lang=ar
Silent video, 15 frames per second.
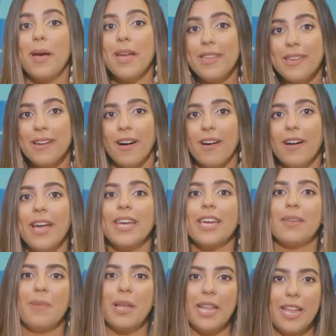بريئة
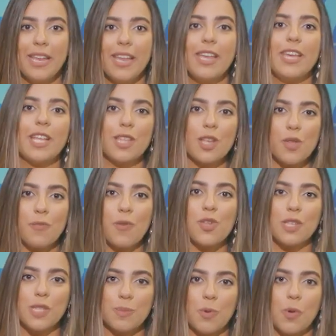كرمال هن يكتشفوا
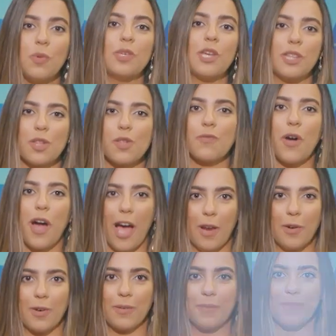جسمهم ويكتشفوا
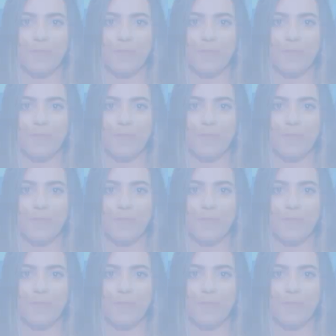حالهم